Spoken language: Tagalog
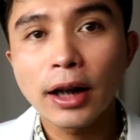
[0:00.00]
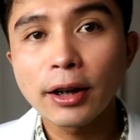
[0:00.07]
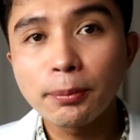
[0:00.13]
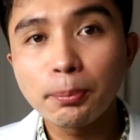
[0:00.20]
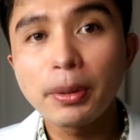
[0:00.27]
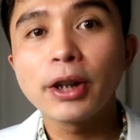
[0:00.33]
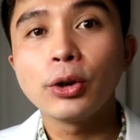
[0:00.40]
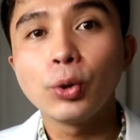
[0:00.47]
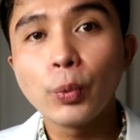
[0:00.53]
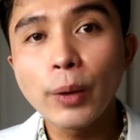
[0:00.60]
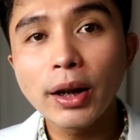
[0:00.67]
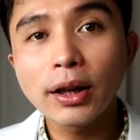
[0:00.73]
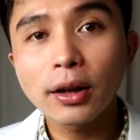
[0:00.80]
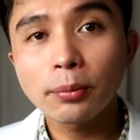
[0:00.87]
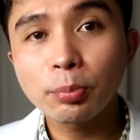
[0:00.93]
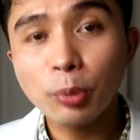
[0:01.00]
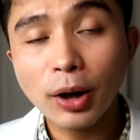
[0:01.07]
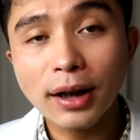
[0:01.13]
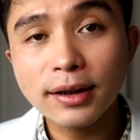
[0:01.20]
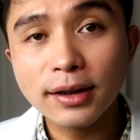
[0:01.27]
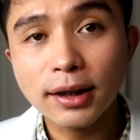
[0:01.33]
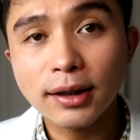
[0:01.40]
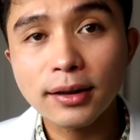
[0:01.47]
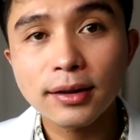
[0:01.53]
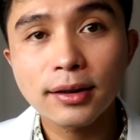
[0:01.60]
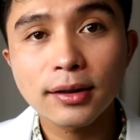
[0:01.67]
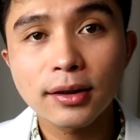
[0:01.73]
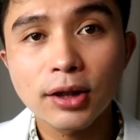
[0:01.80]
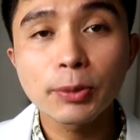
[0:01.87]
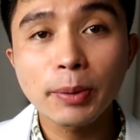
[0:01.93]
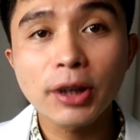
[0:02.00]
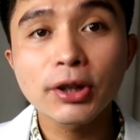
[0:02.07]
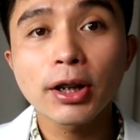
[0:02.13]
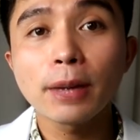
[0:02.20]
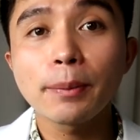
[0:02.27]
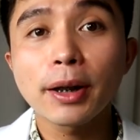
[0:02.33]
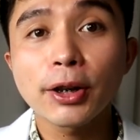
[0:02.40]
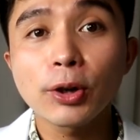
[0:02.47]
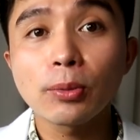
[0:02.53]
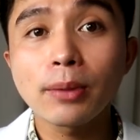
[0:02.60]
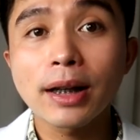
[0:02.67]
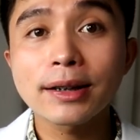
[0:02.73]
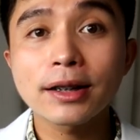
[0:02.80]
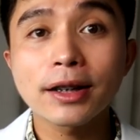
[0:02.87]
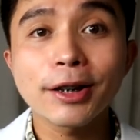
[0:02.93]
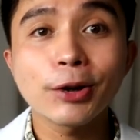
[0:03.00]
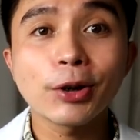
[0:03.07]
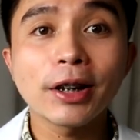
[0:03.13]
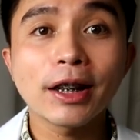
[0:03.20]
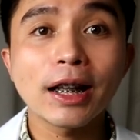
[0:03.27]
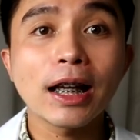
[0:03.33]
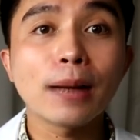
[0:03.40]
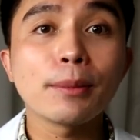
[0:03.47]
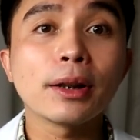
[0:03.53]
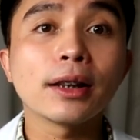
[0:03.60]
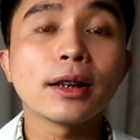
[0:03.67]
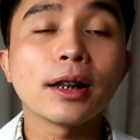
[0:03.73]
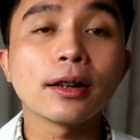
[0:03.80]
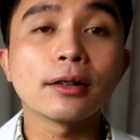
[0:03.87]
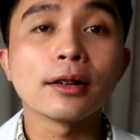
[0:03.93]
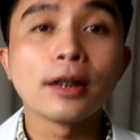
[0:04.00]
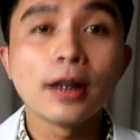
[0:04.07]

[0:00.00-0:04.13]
And by doing that process, especially pag yung muscle na yung ginagamit ng